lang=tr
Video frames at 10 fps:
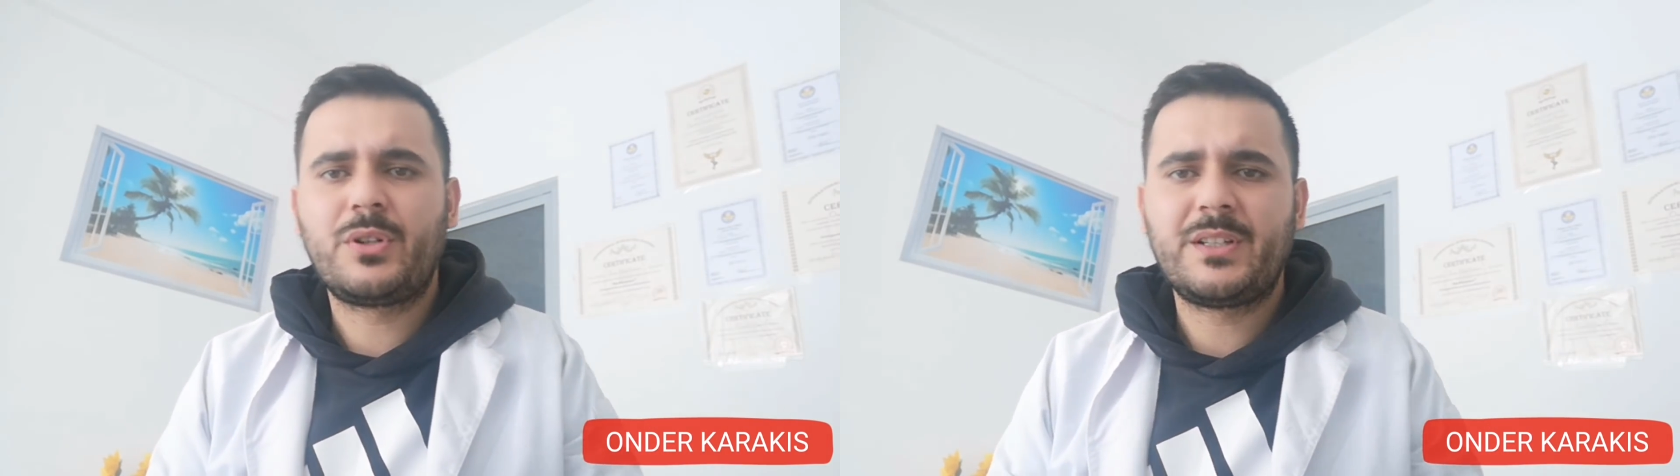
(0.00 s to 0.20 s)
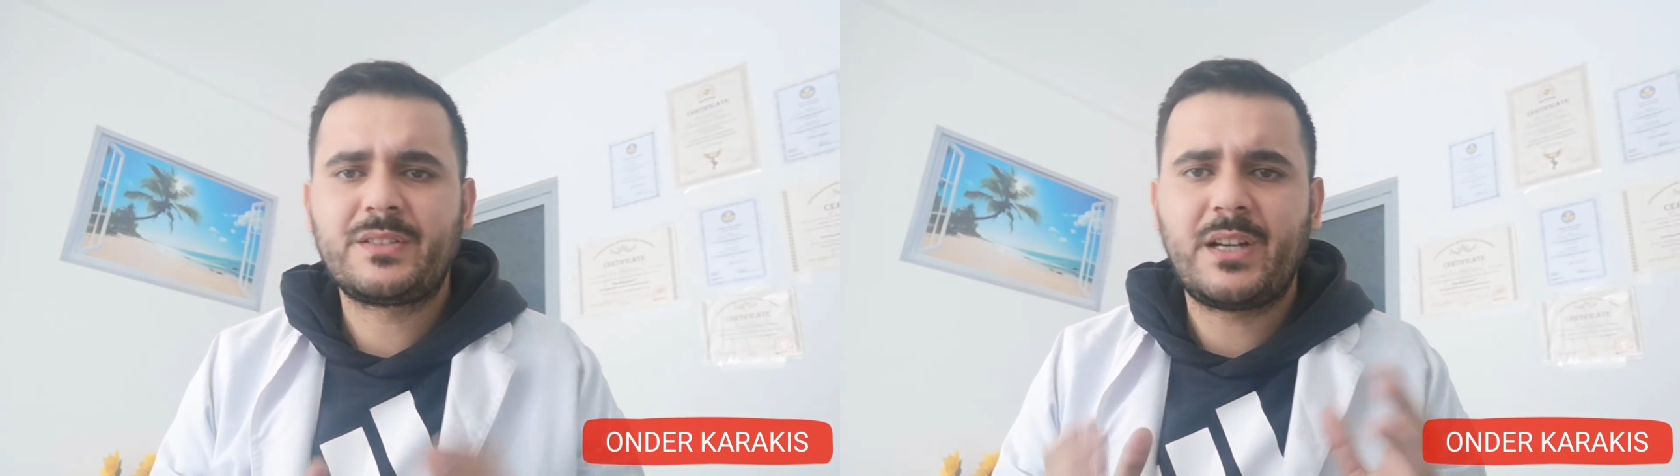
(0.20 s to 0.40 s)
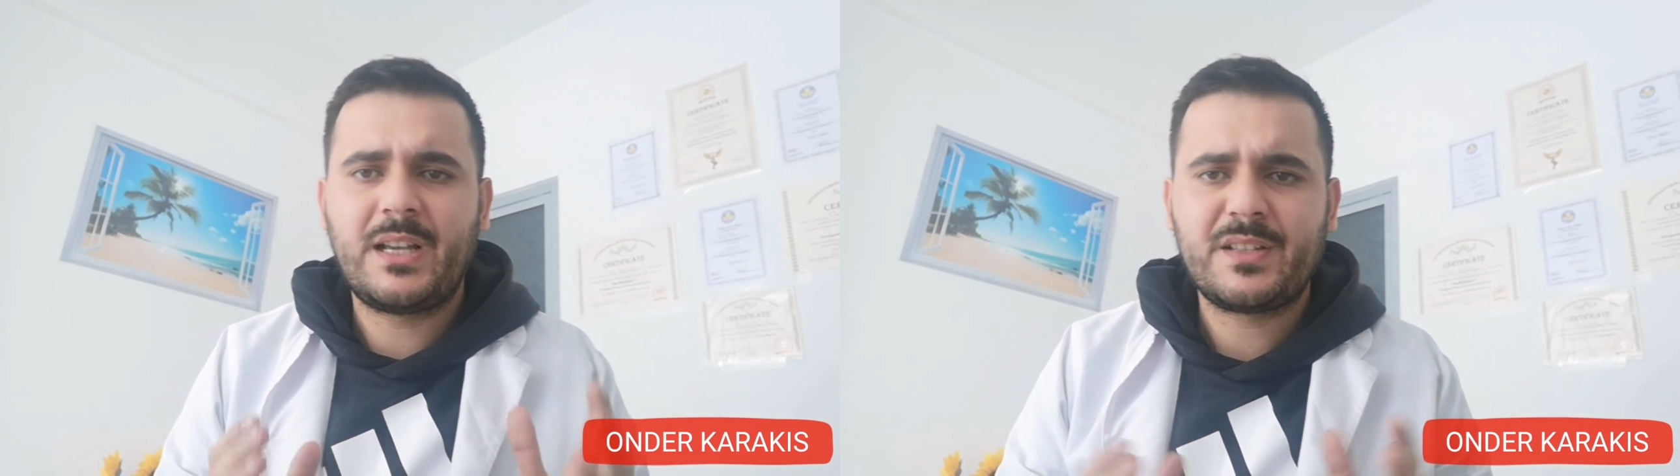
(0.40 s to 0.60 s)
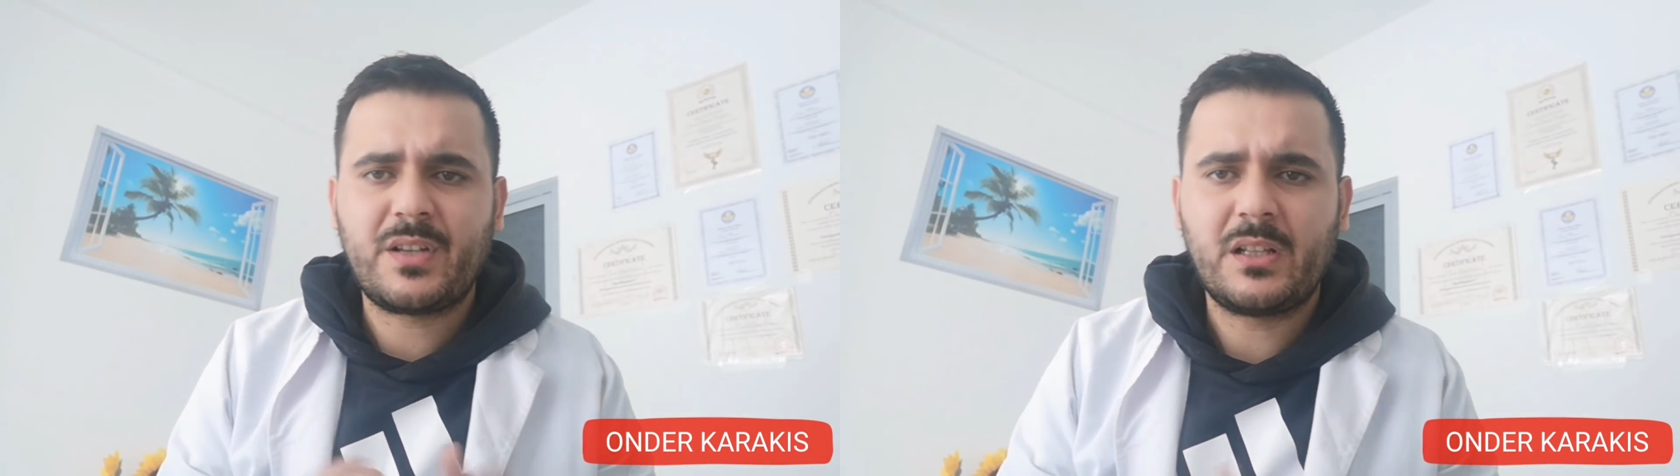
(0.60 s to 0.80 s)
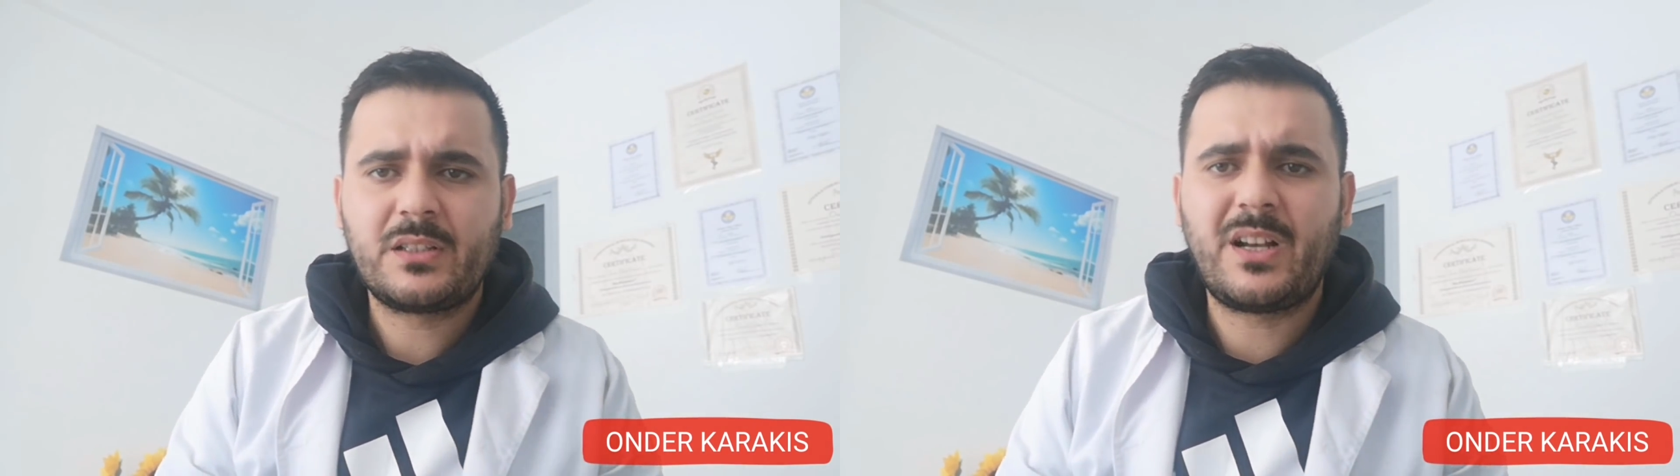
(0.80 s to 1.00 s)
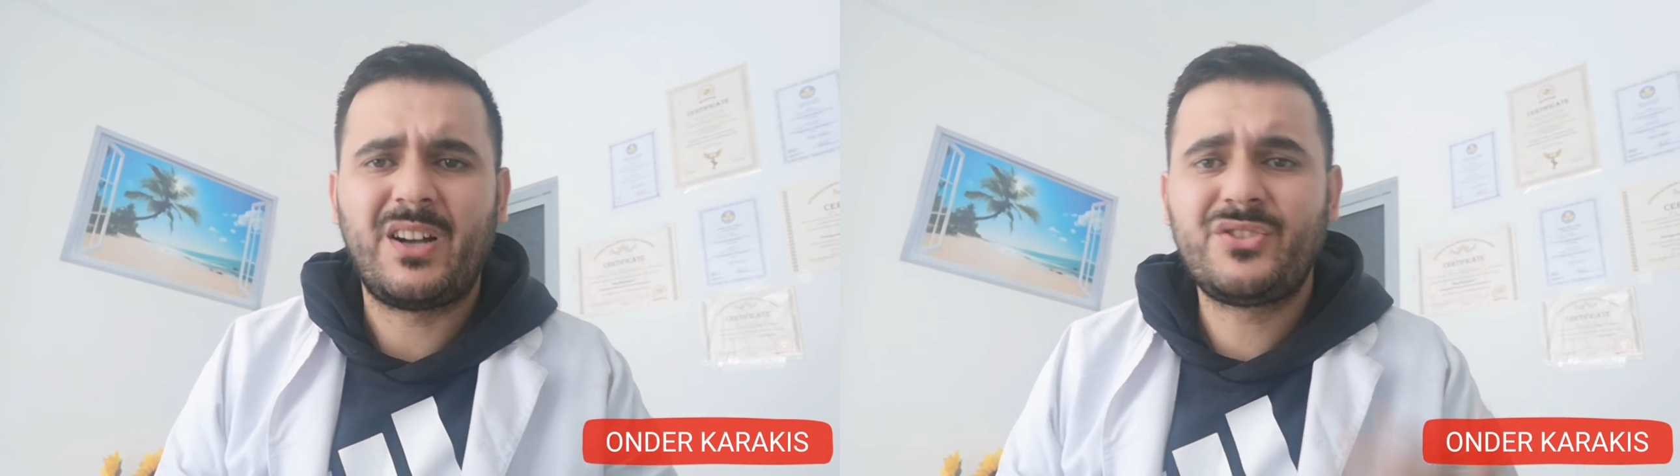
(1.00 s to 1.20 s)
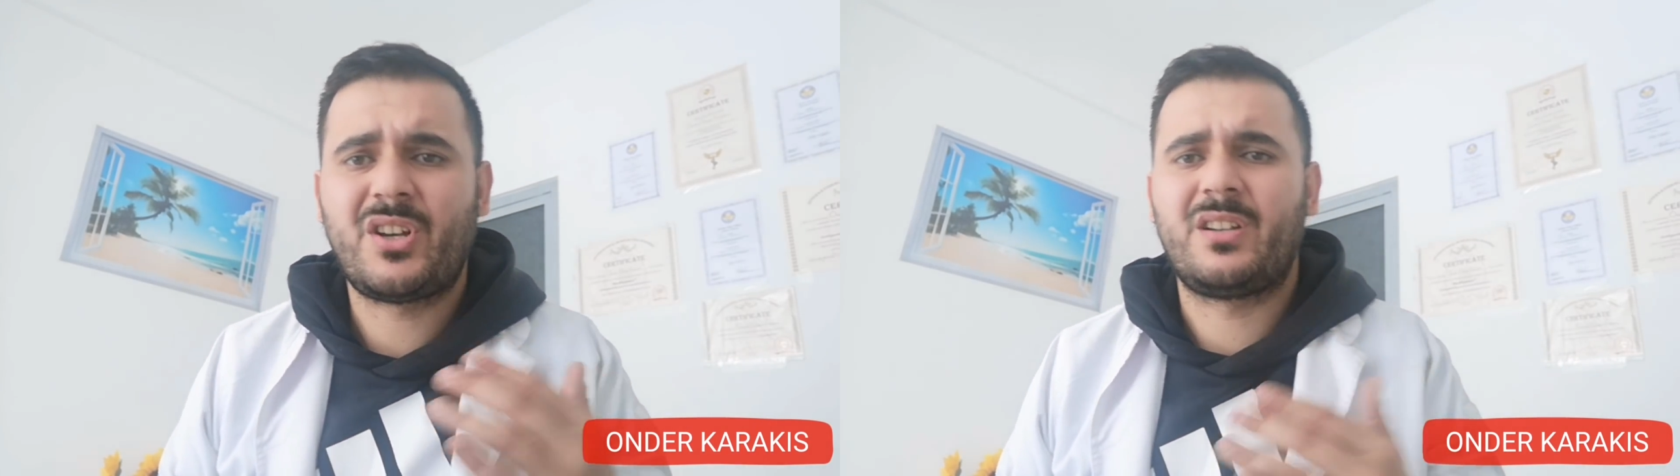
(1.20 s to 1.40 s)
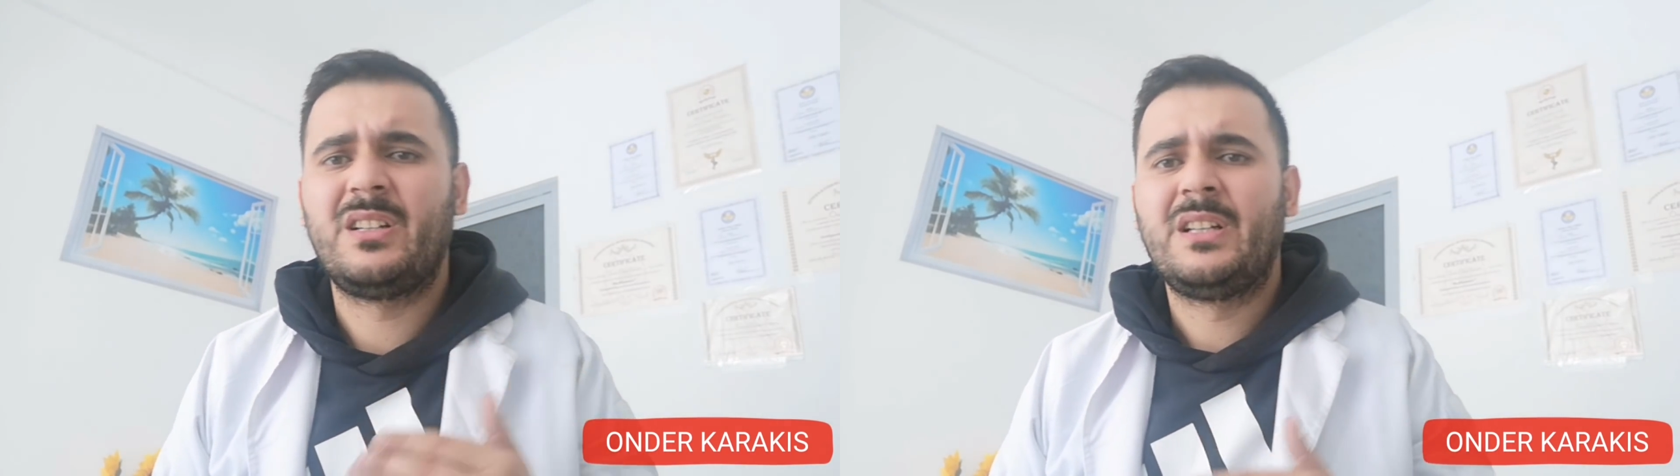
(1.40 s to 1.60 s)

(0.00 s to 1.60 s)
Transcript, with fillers: bölgeniz gayet sağlıklı ancak